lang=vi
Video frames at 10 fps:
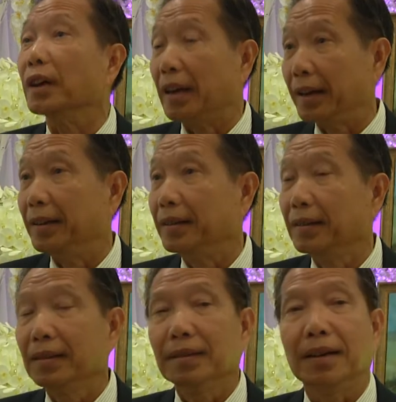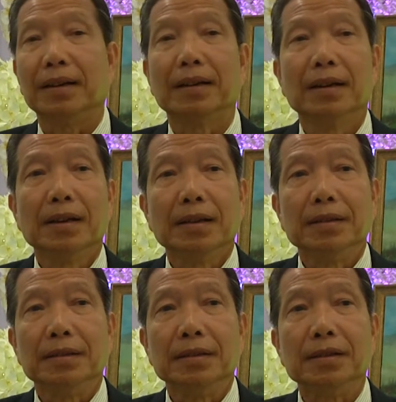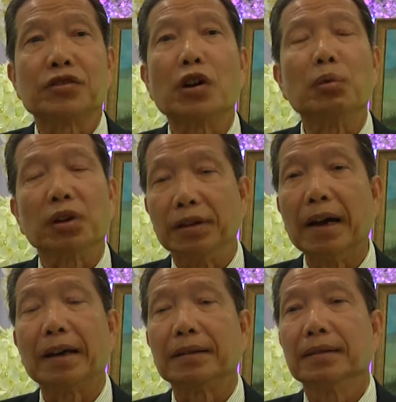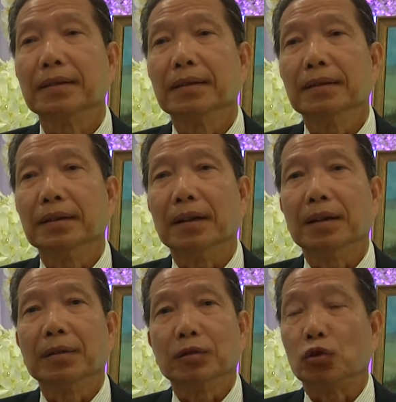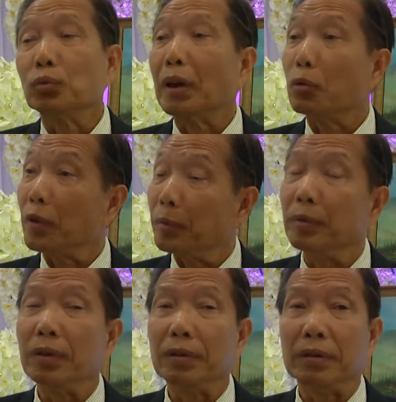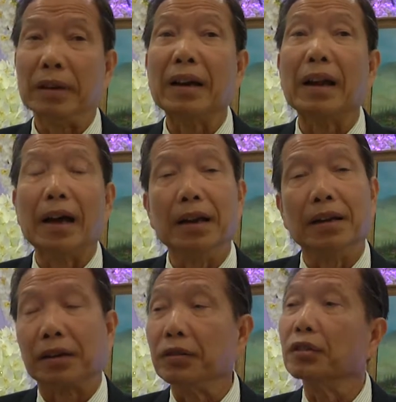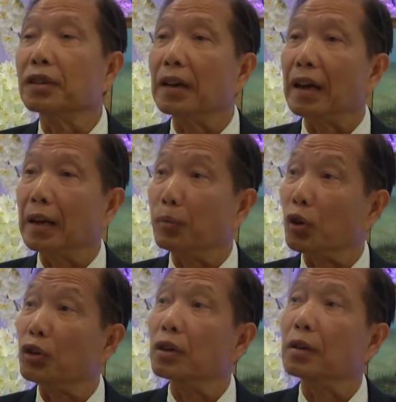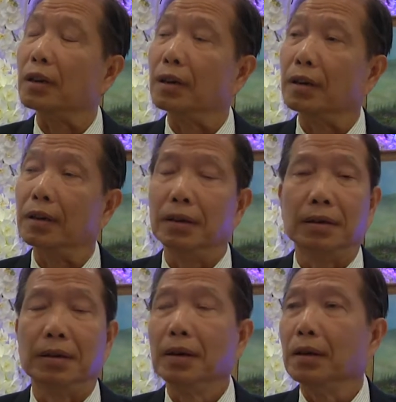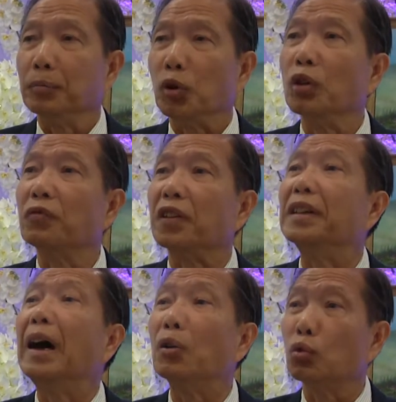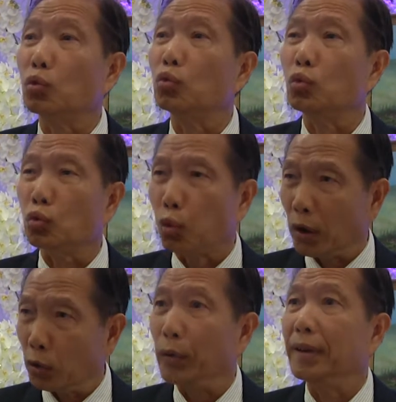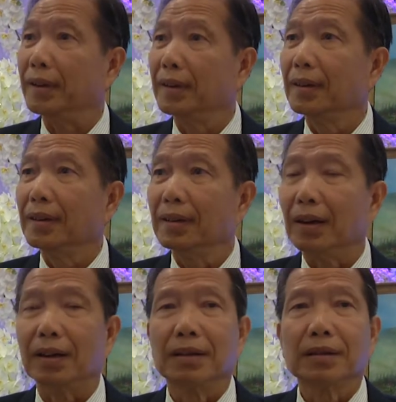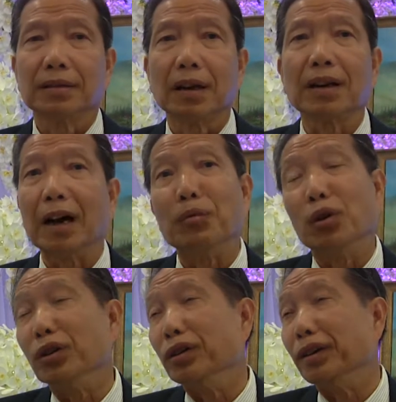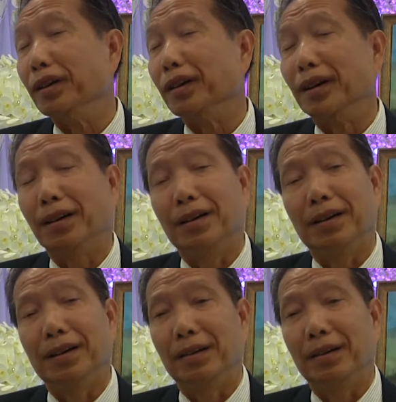ngày nay đó. nhưng sau một thời gian đó, chúng ta cũng phải nhắc lại là cái nước Tích Lan là một cái nước là một nước Phật giáo thuần túy đó. tất cả mọi người à,